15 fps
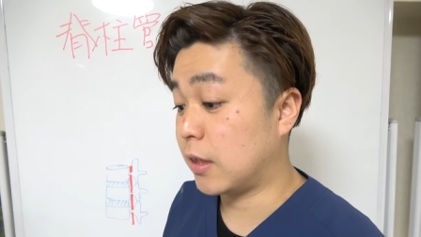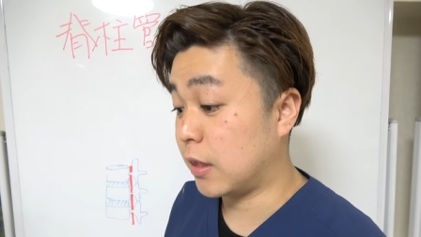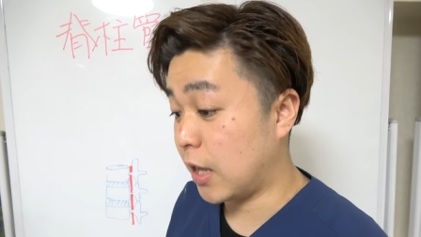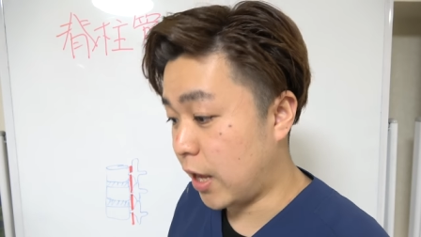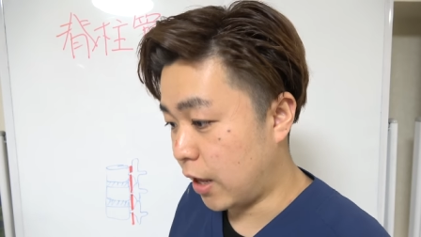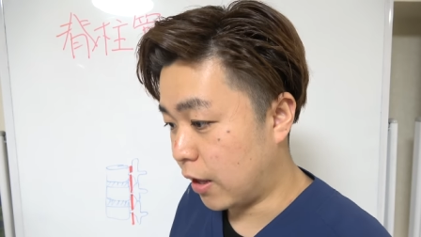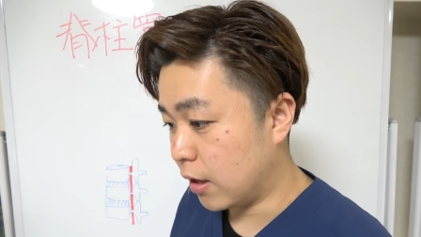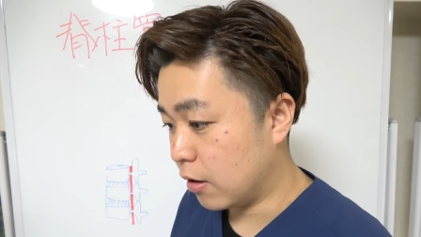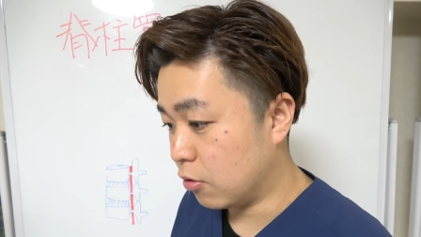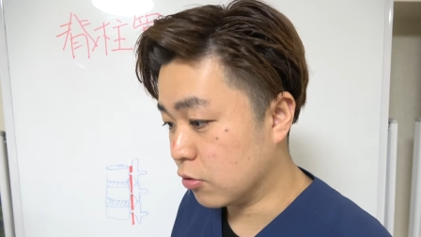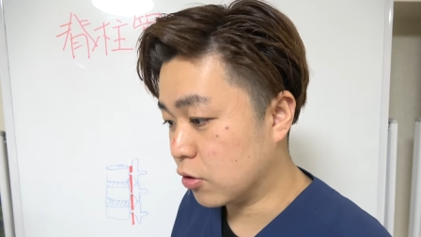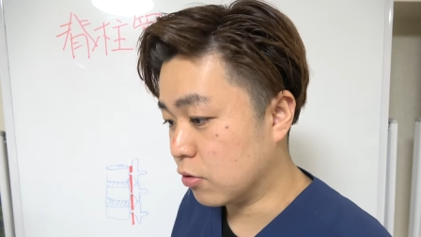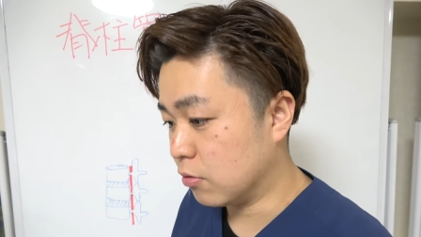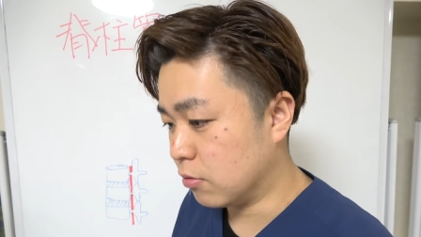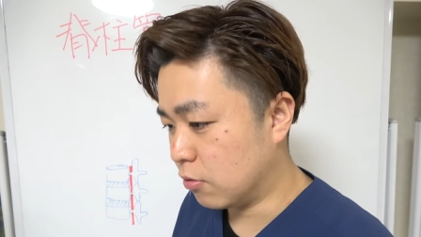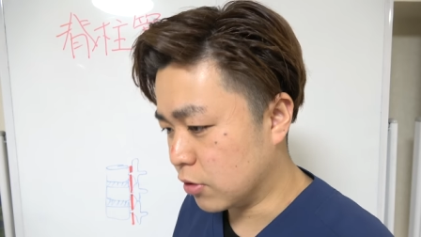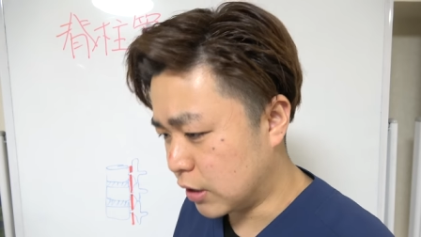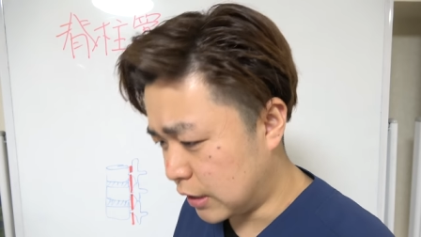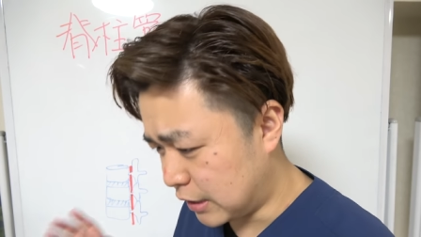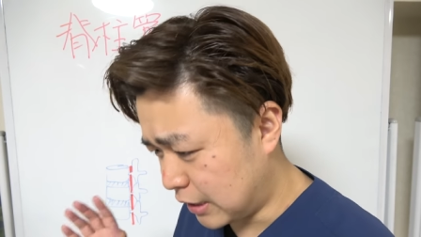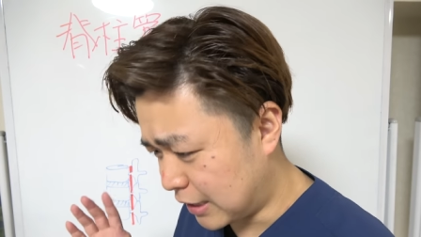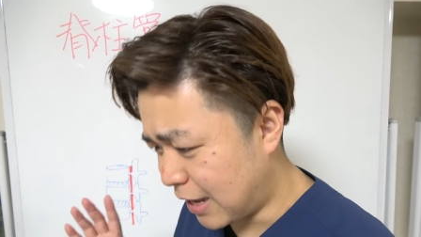て
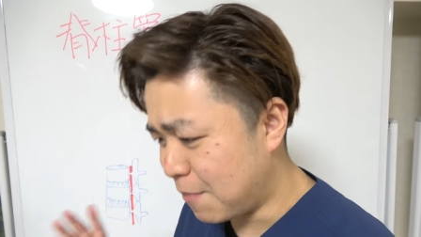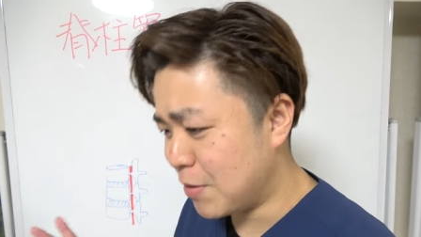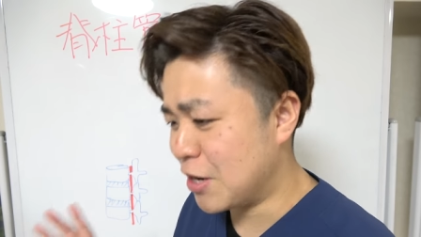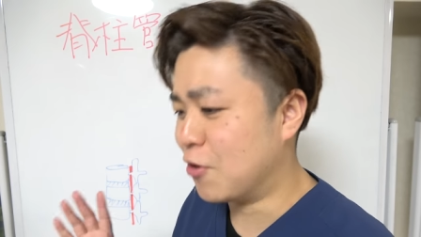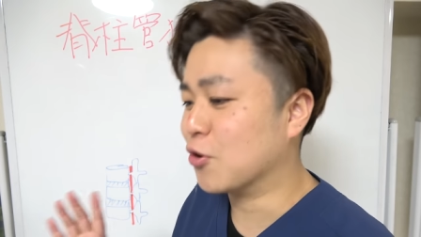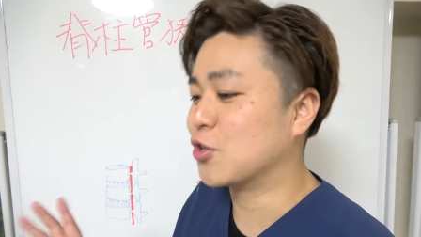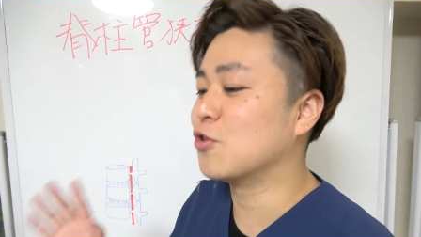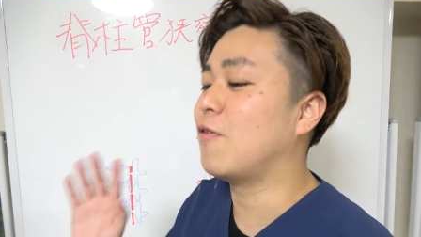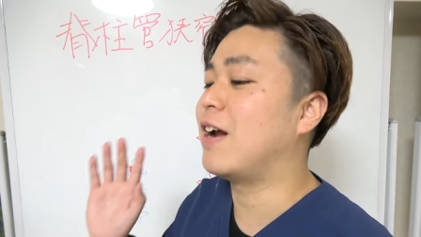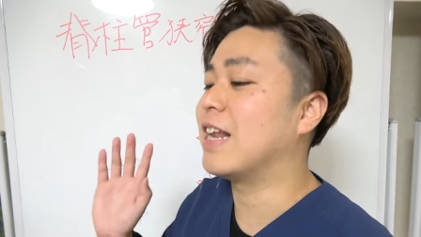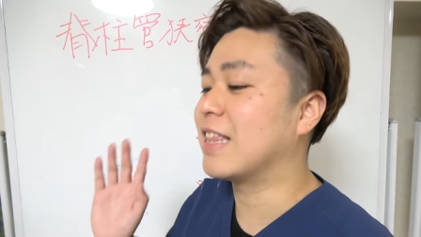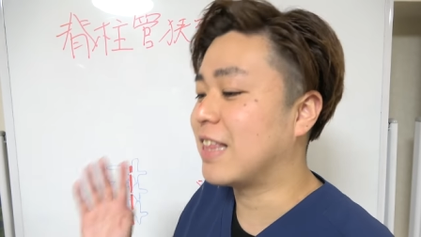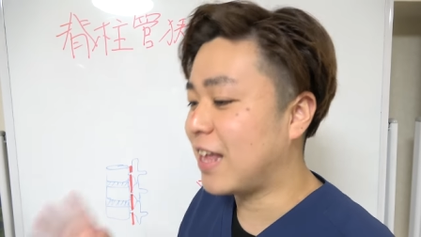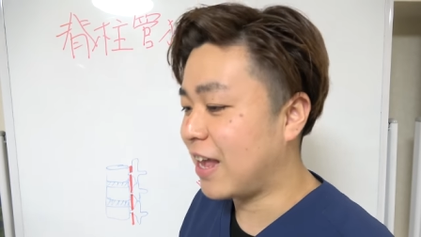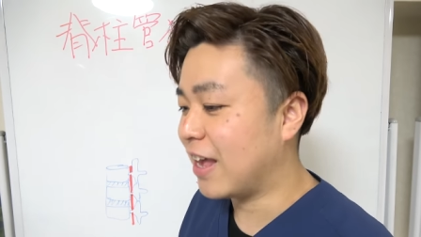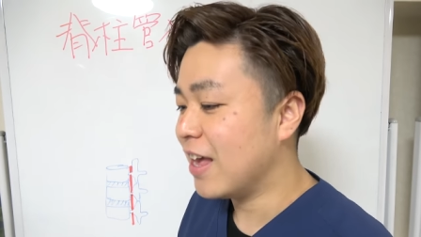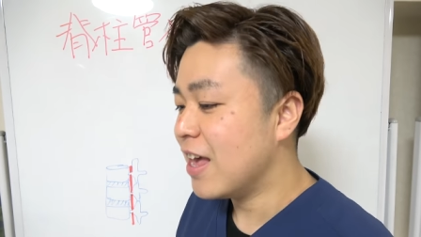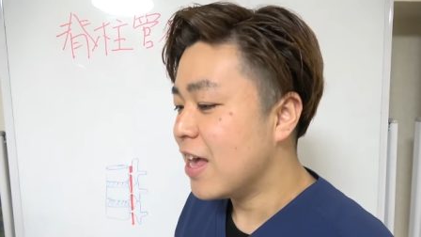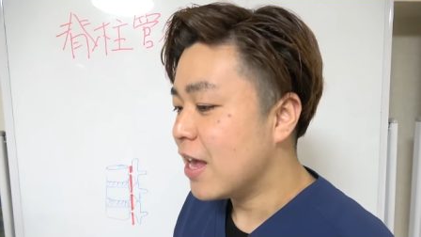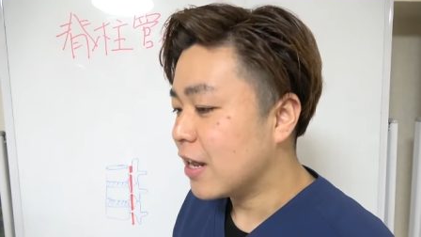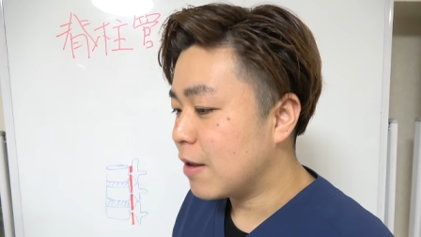痛みに襲われて